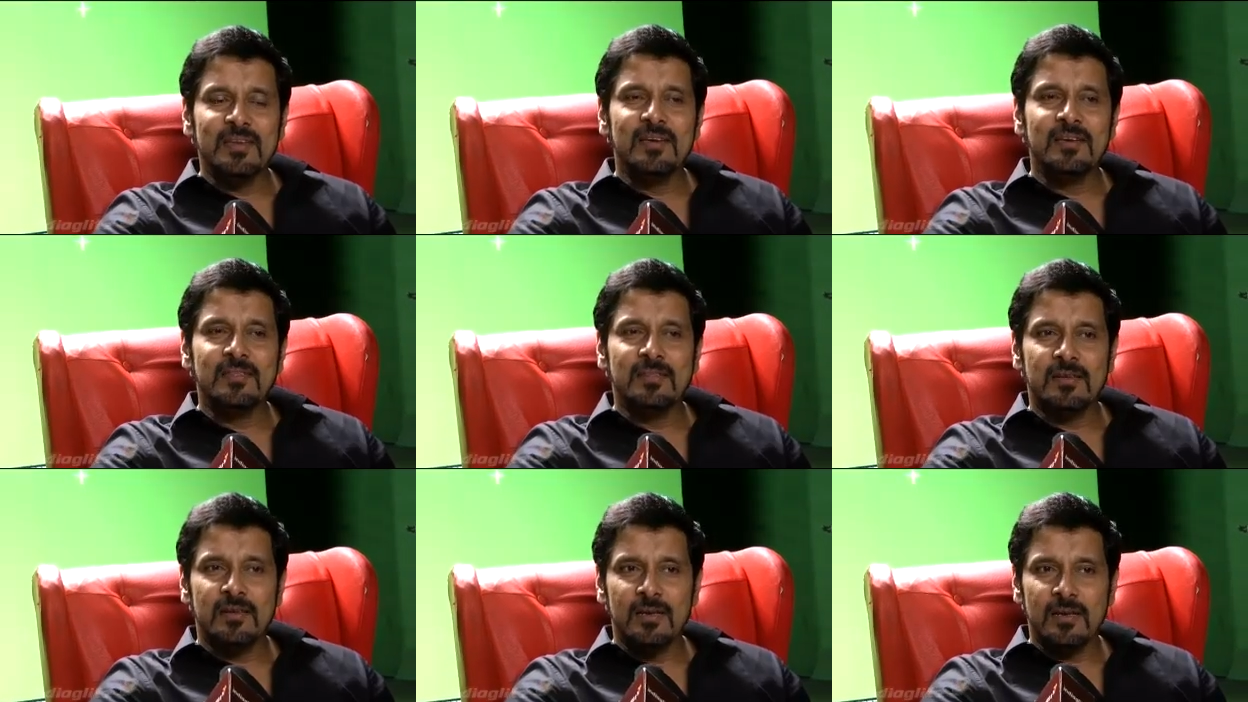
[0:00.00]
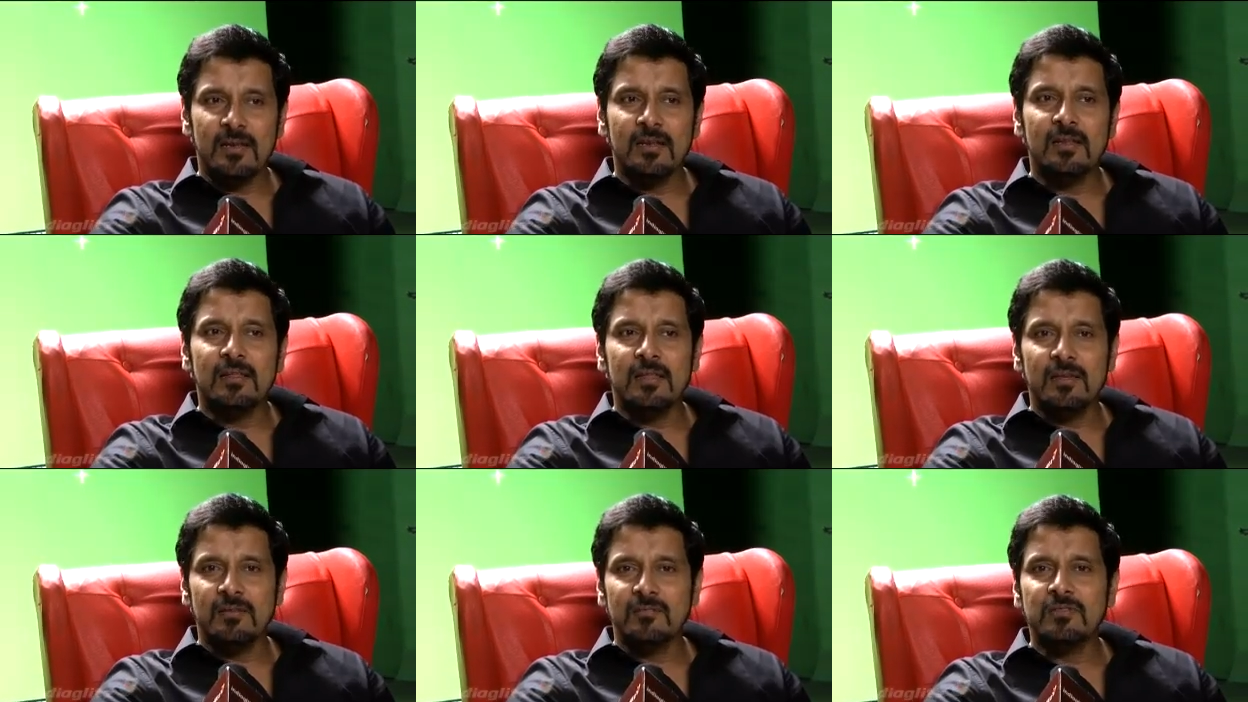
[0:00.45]
ஏன் இந்த
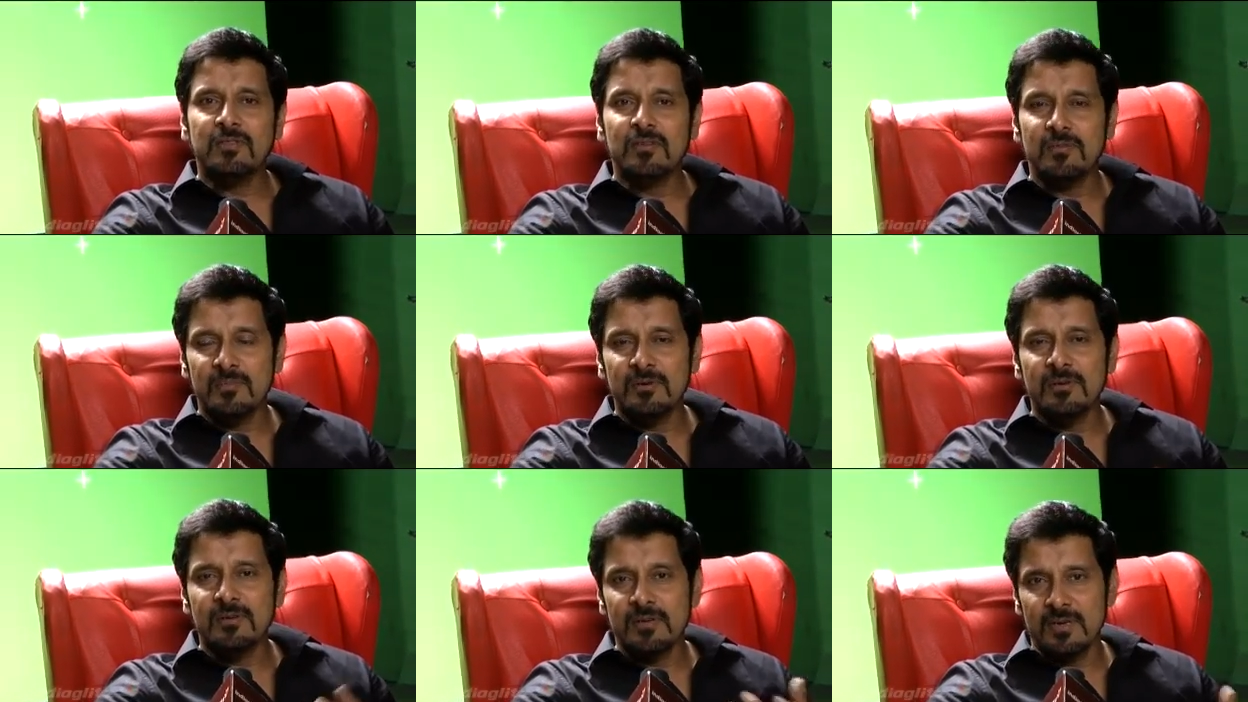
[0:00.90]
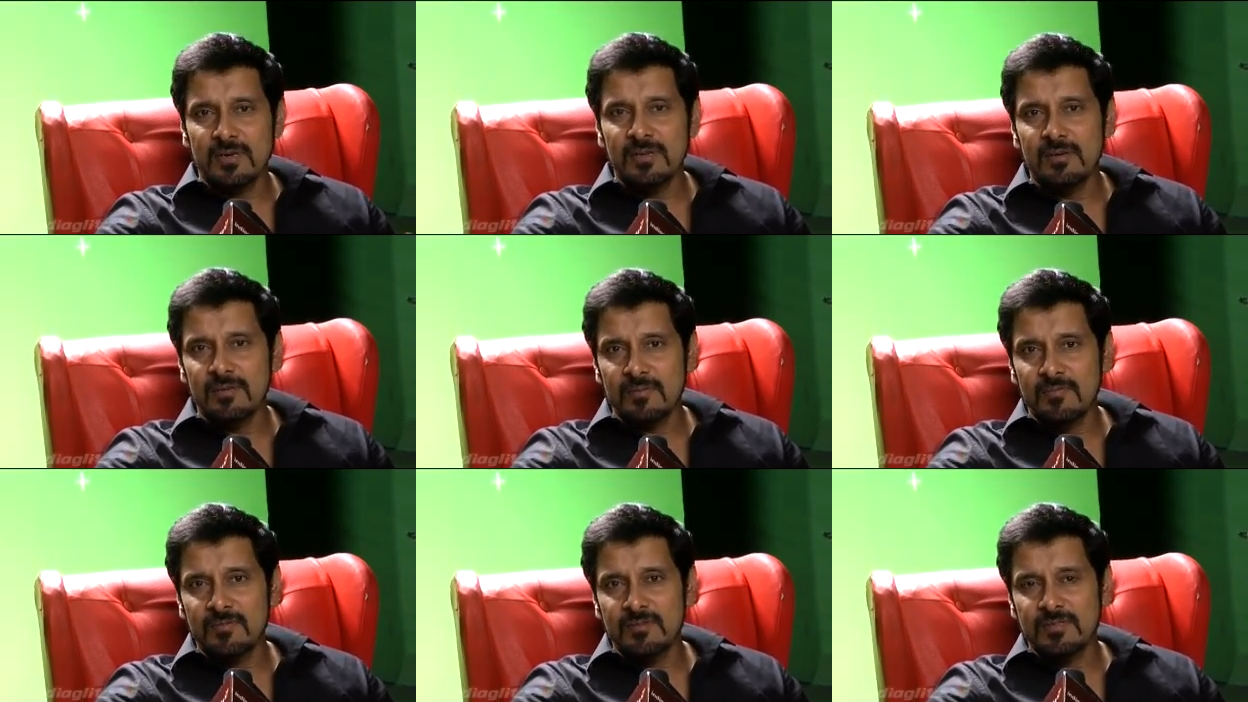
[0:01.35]
டைட்டில் தெய்வ திருமகன்
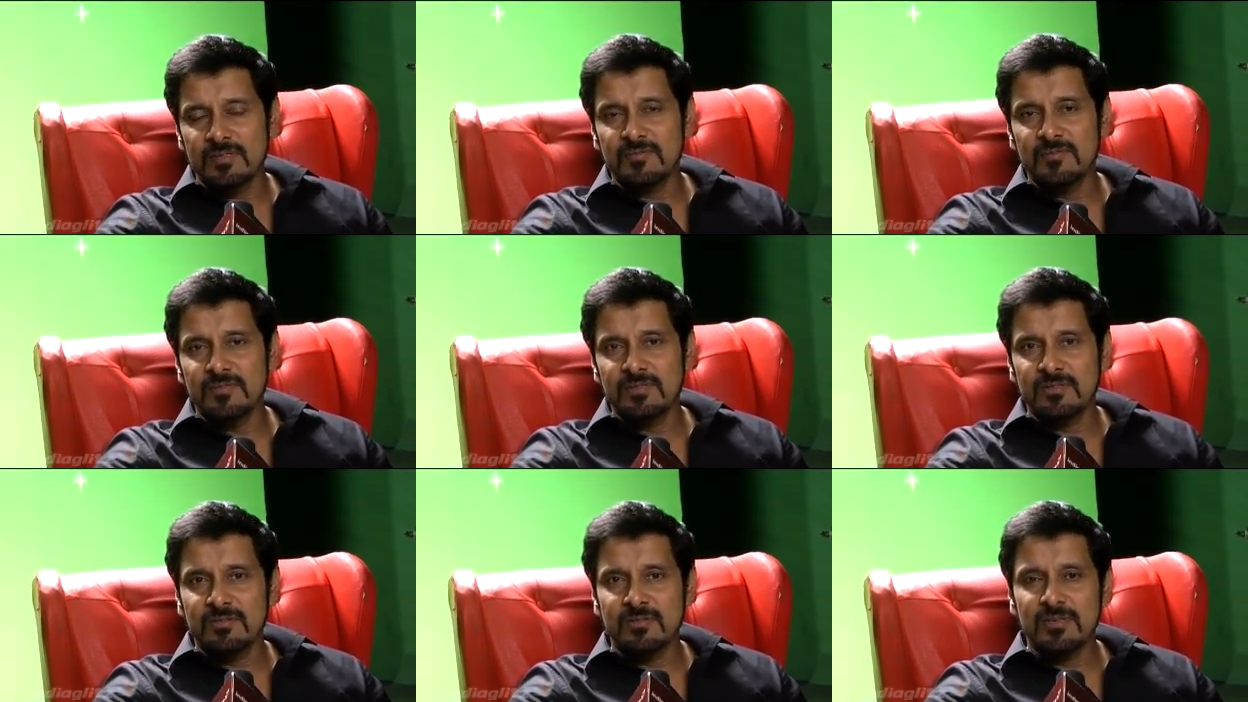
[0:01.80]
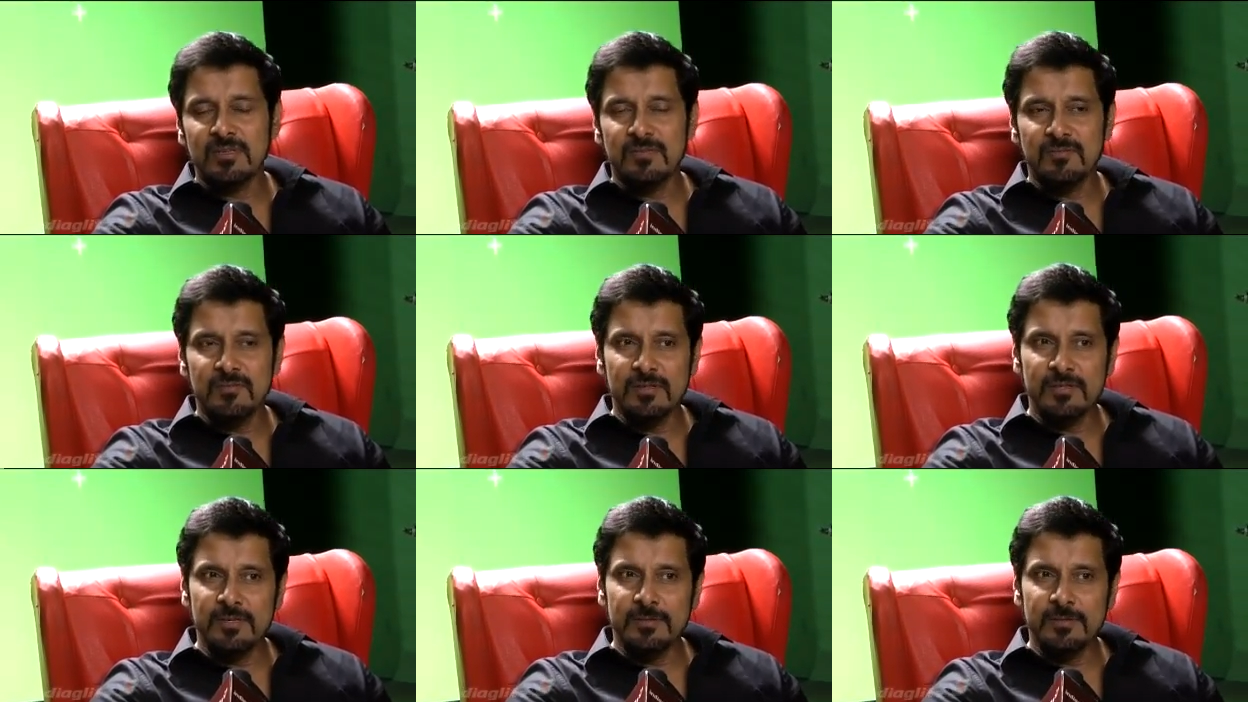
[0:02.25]
ஃபர்ஸ்ட் வச்சோன்னா அது